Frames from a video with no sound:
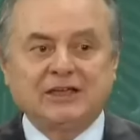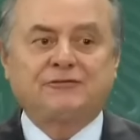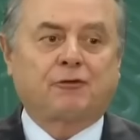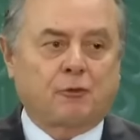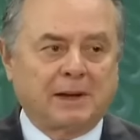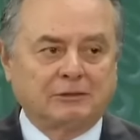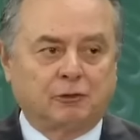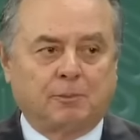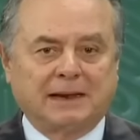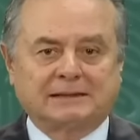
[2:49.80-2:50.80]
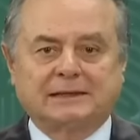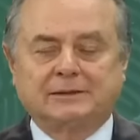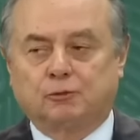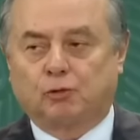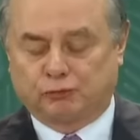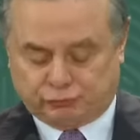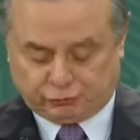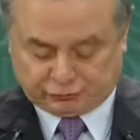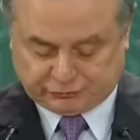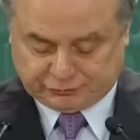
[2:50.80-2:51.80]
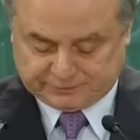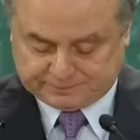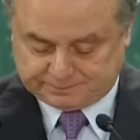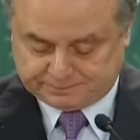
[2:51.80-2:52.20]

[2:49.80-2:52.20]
y formando parte de un consorcio.